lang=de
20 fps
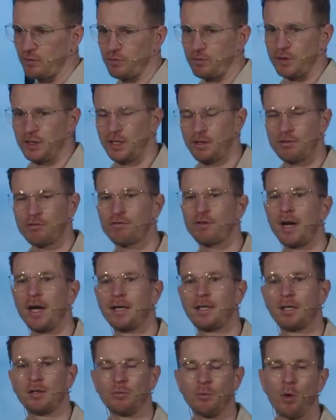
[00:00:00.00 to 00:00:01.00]
jeden
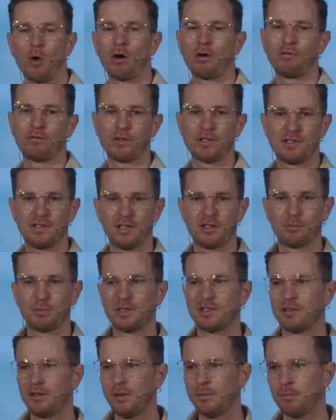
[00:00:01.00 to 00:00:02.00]
Freitagmorgen von sechs
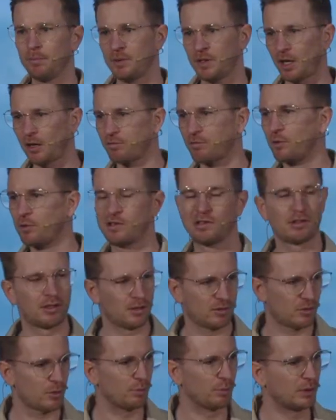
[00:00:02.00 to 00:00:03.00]
bis sieben treffen uns
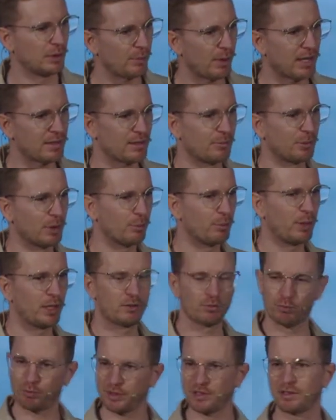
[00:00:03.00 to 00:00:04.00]
zum gemeinsamen Gebet.
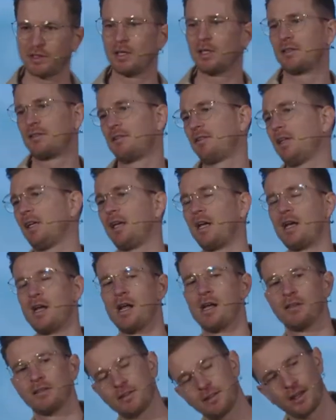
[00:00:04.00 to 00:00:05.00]
Du bist da sehr
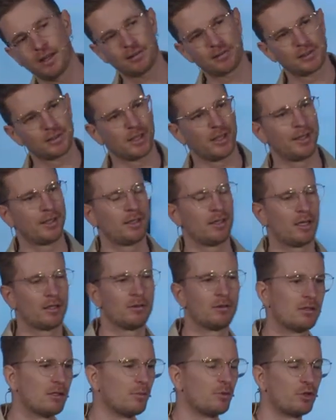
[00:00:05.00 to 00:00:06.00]
gerne, sehr herzlich eingeladen in
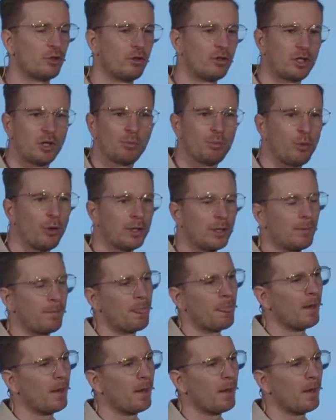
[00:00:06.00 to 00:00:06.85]
unserem Church-Gebäude.